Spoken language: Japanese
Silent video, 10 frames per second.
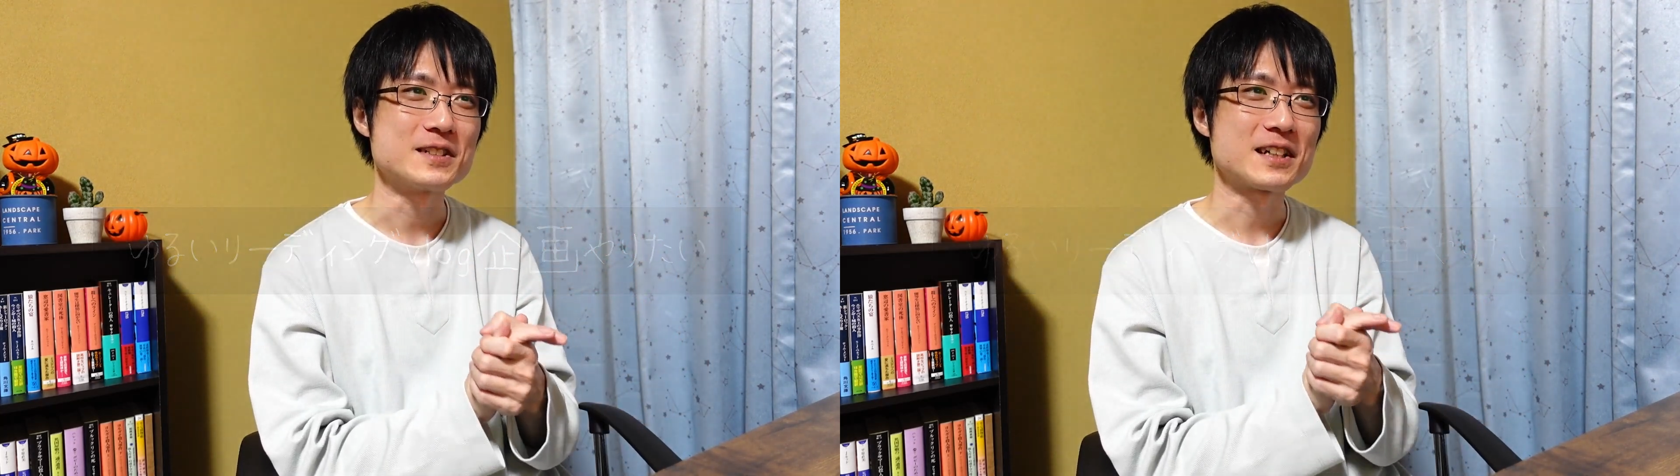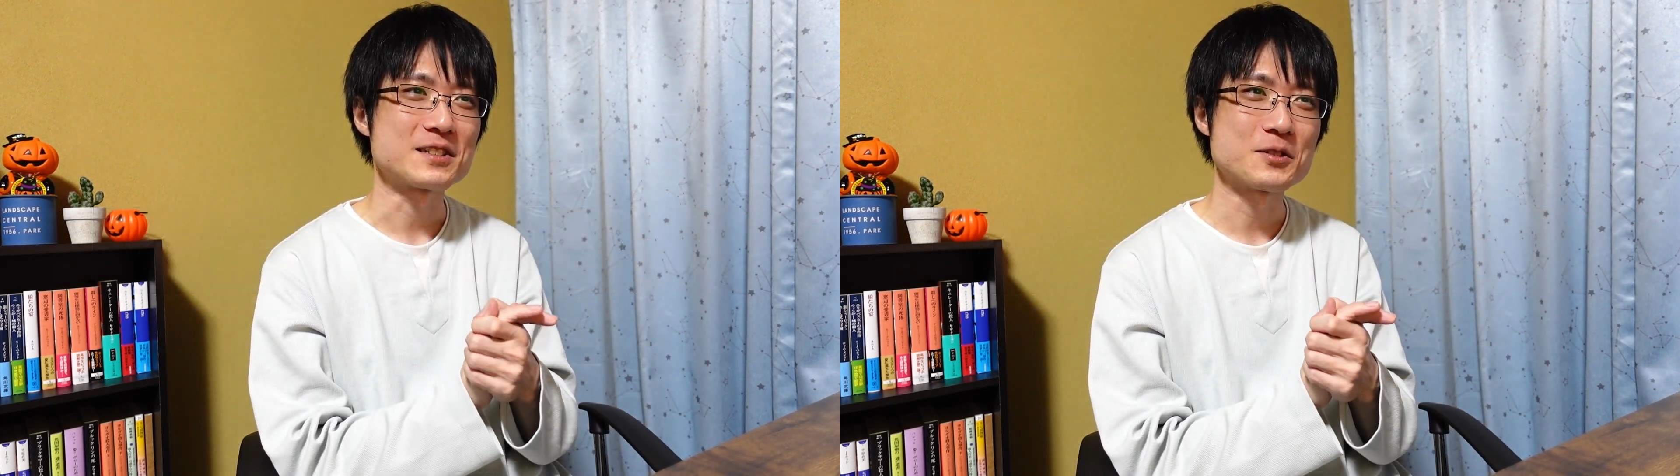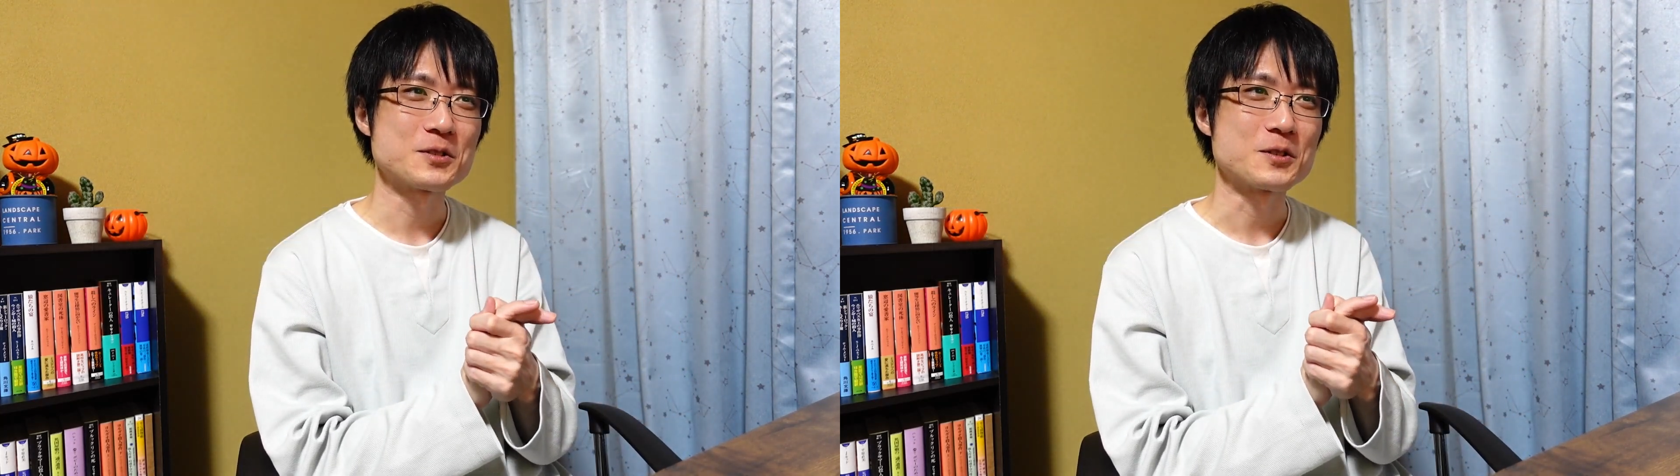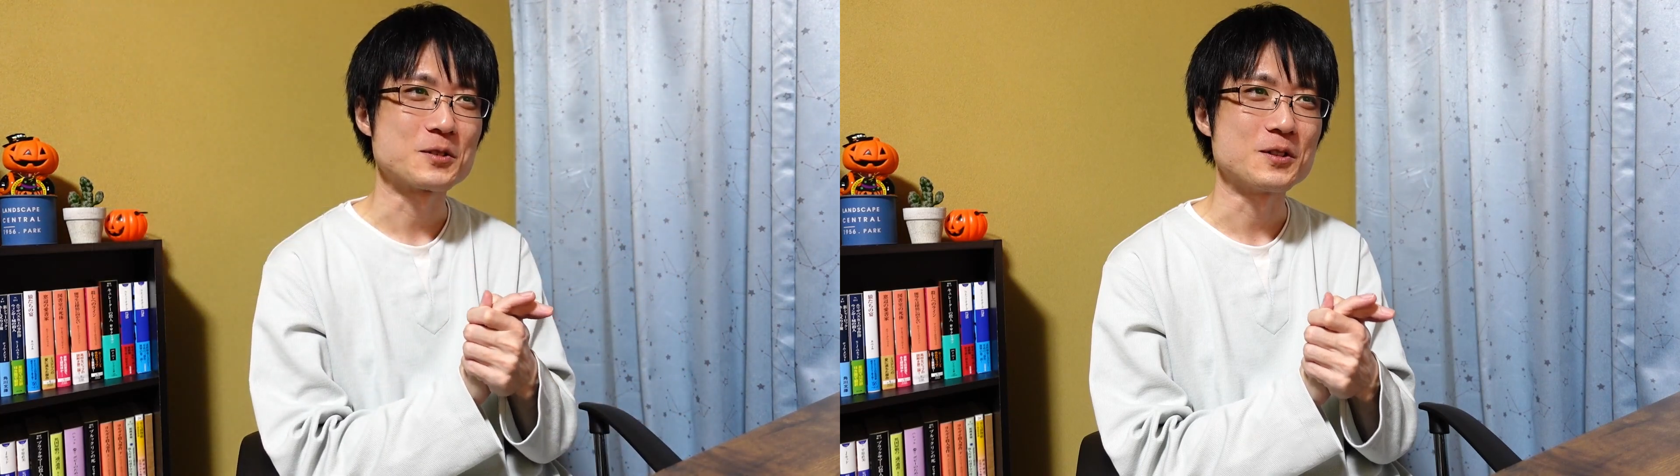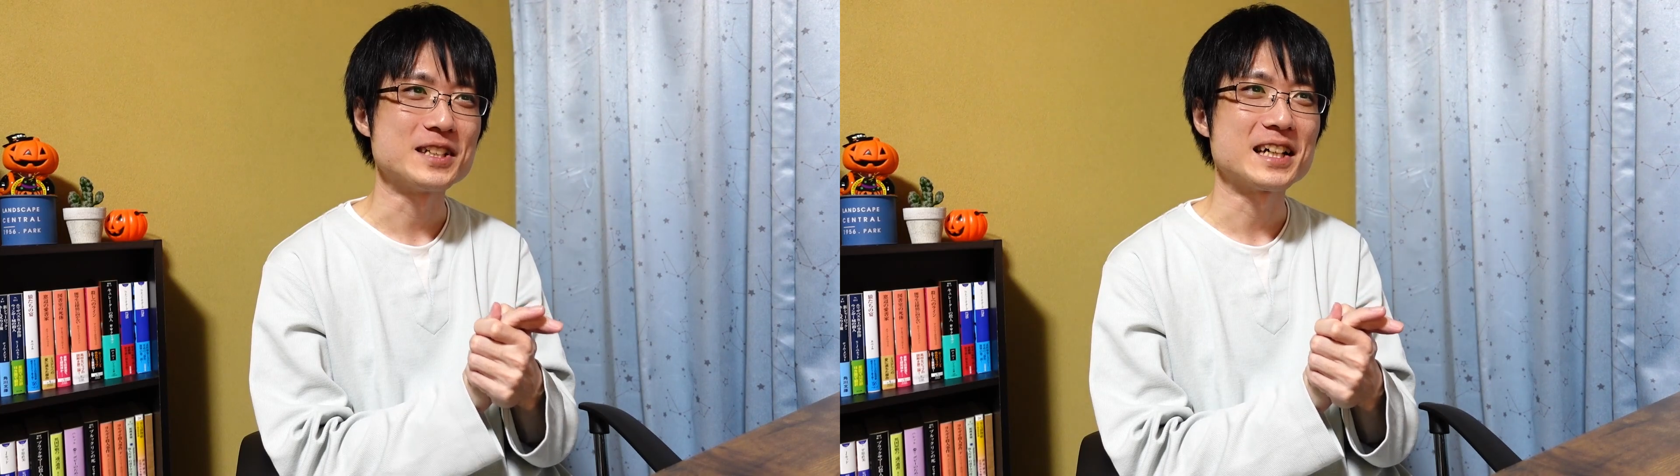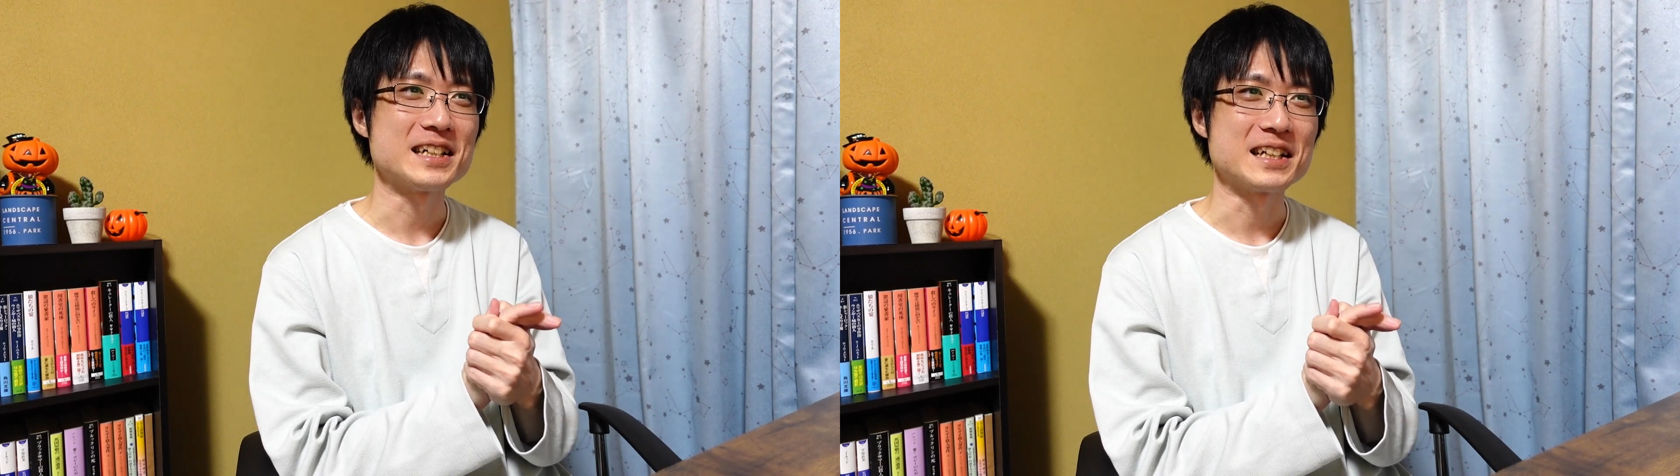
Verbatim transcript: なんかそろそろ撮りたい